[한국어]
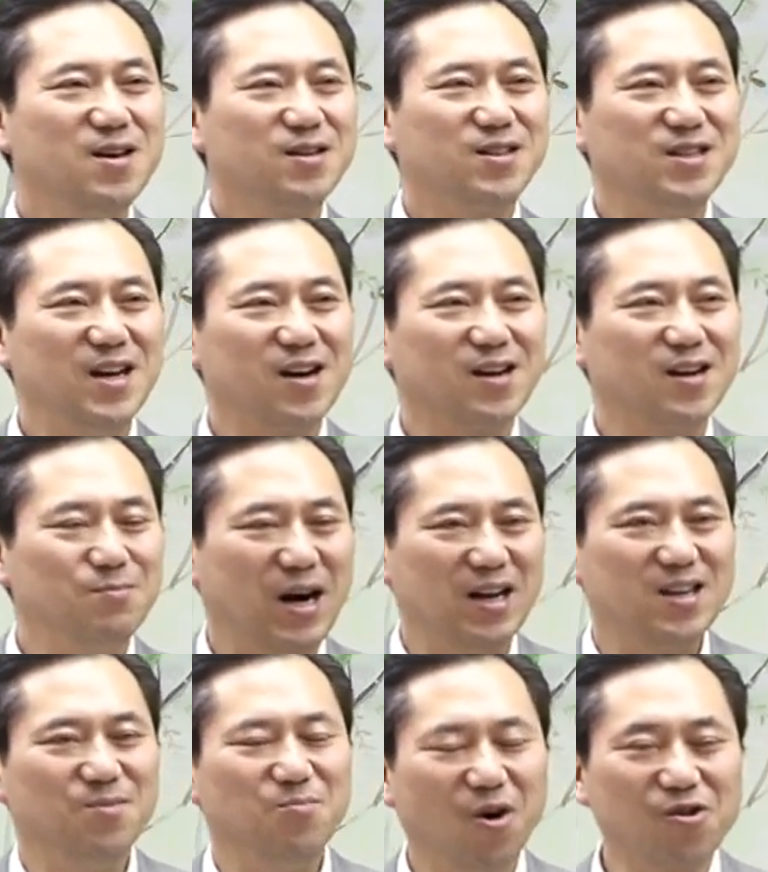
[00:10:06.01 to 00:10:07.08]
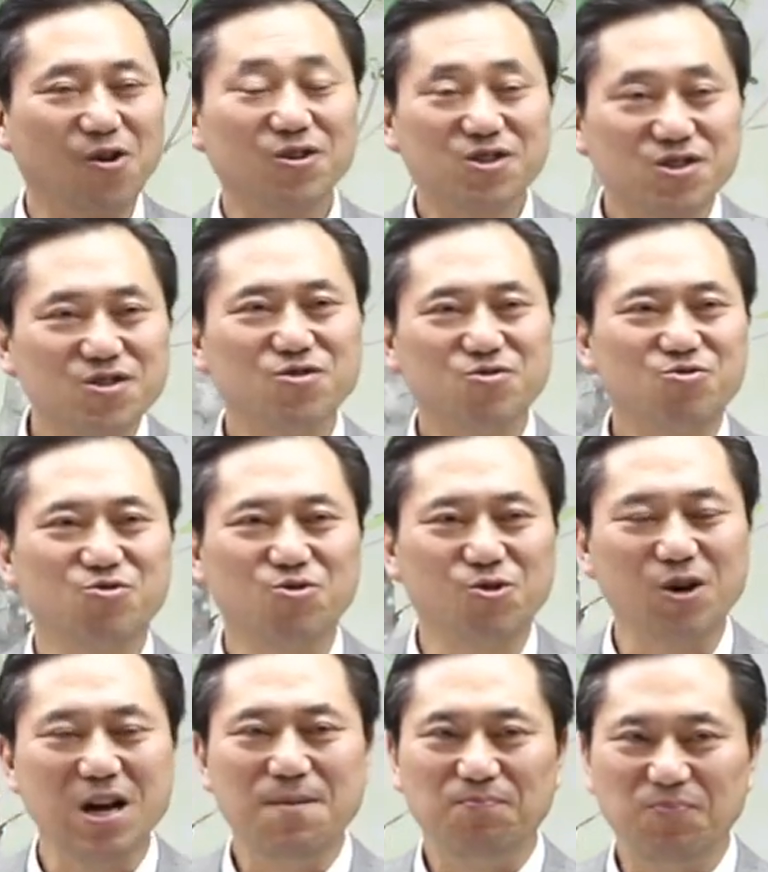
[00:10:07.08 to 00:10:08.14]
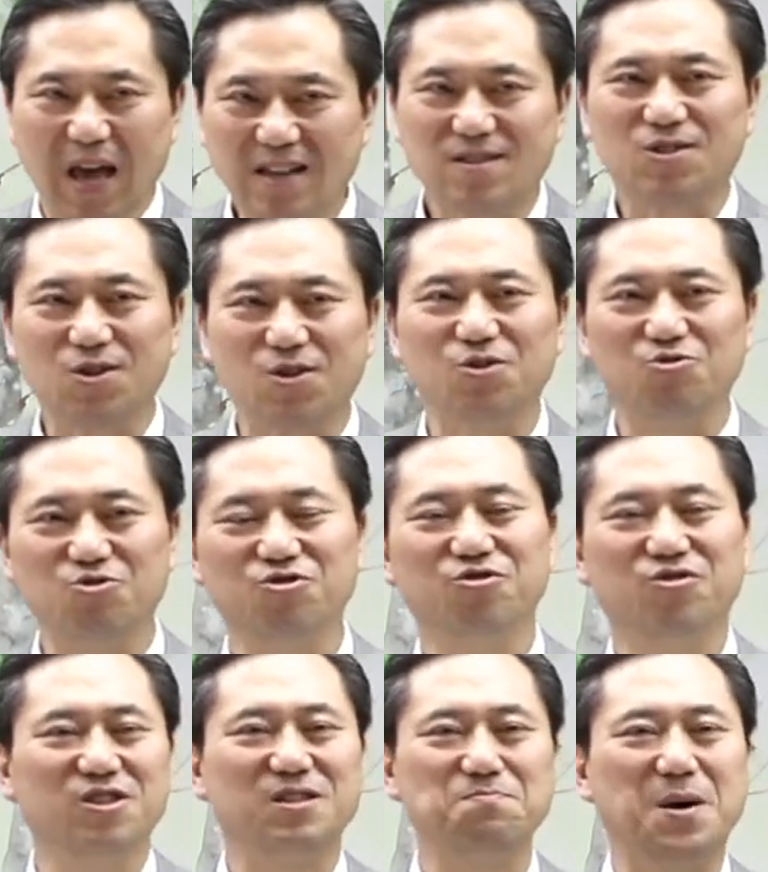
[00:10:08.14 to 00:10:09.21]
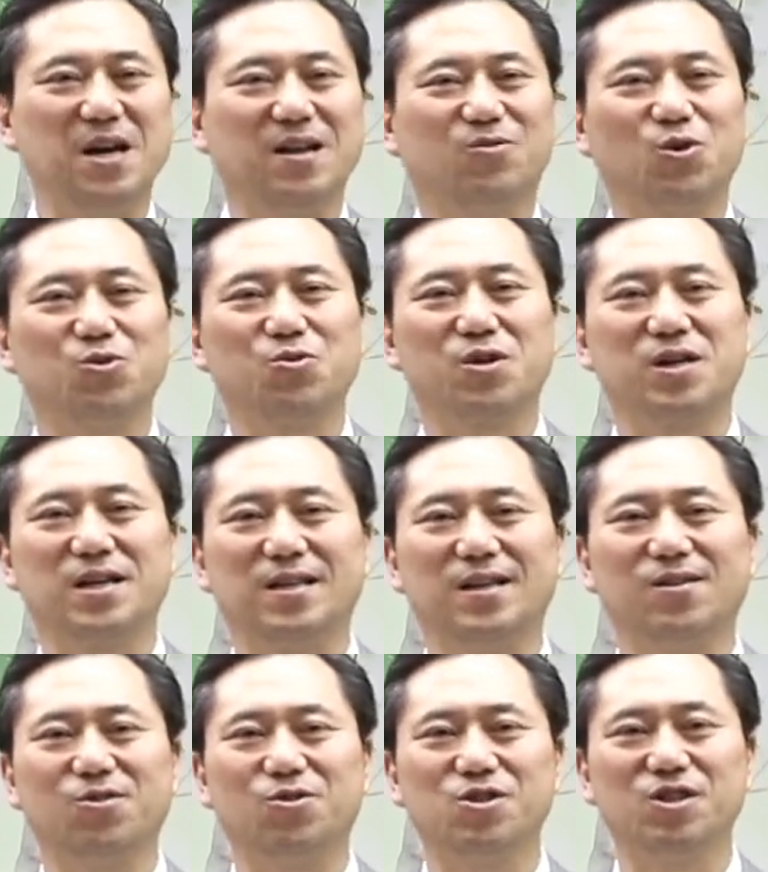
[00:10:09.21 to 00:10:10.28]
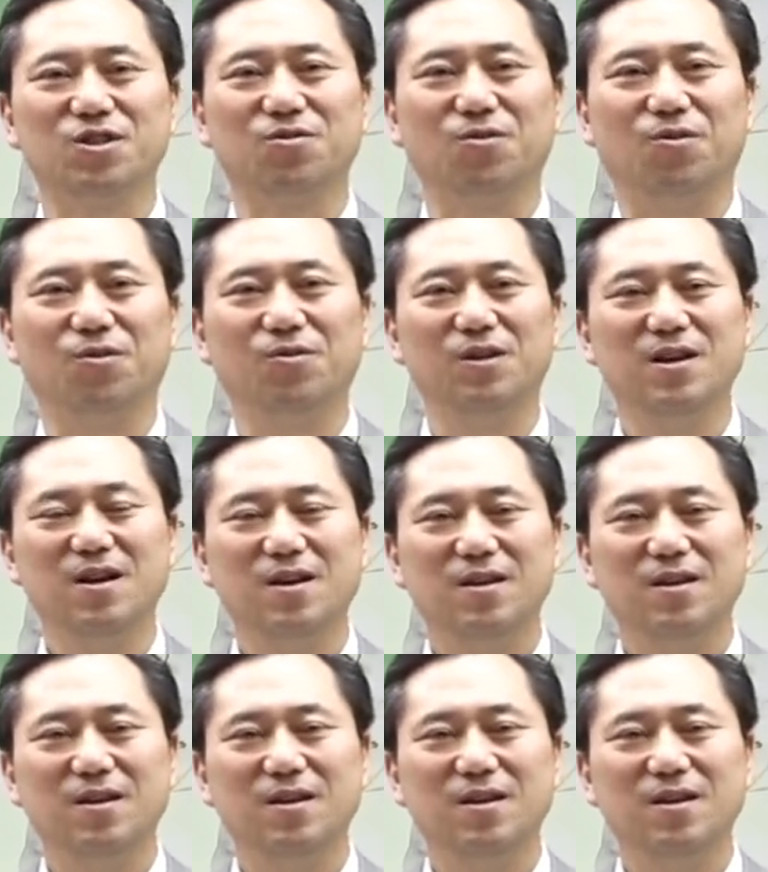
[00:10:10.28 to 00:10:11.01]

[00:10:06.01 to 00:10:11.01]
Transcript: 그 약을 많이 먹었을수록 내성균들은 많이 떠돌아다닐 것이고